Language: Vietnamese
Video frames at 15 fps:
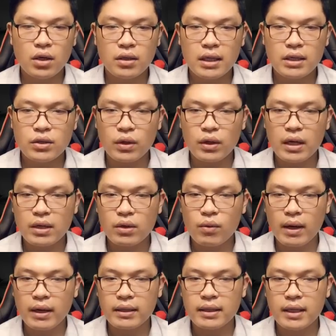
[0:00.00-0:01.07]
Nói tới chuyện liên
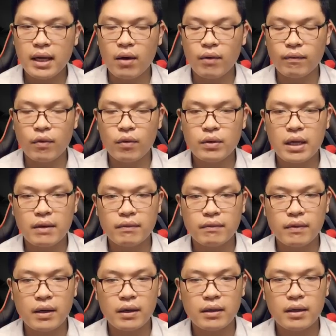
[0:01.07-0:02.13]
quan tới Hồng Vũ Thiên
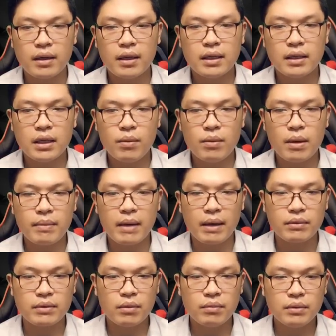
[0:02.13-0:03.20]
Vương, Lưu Lập
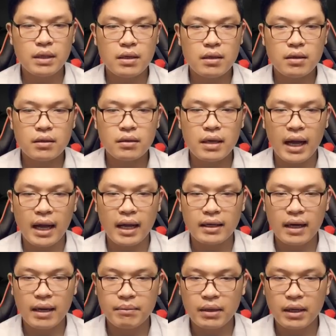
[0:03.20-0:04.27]
Đào giống như
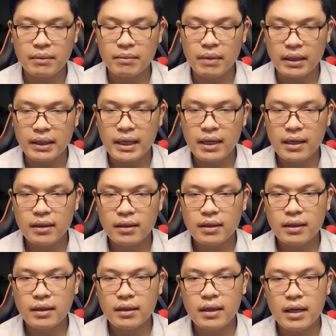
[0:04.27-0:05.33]
là làm người mở đĩa,
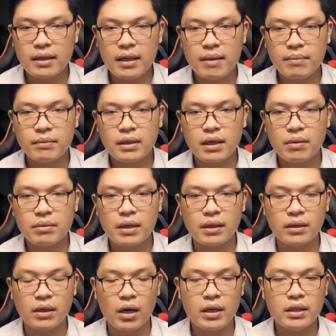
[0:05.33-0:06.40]
liên tiếp không
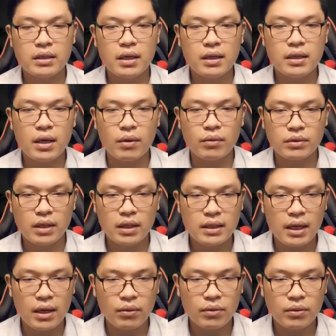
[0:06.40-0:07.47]
ngừng nói rất
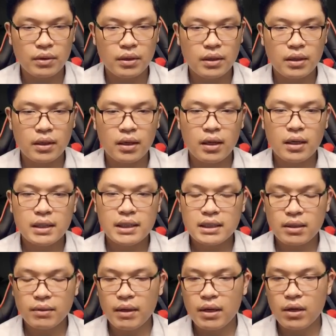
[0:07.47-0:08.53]
nhiều.
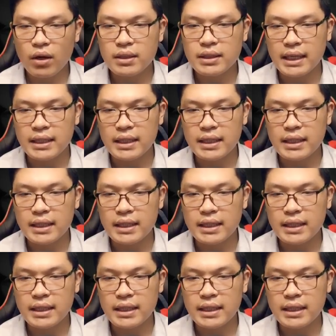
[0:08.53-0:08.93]
Trong lời nói